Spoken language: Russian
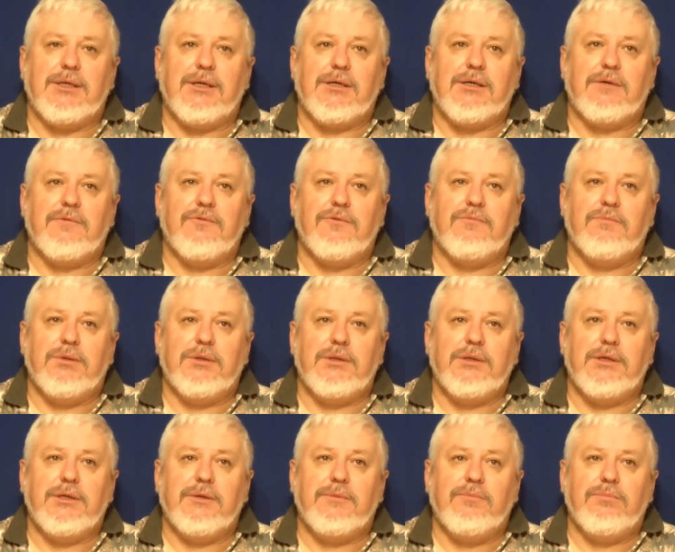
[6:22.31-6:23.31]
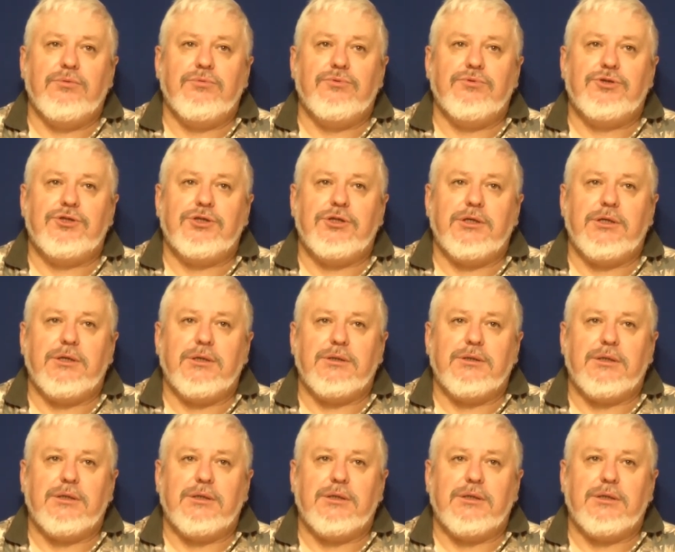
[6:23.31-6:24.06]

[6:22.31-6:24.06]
каково было их будущее.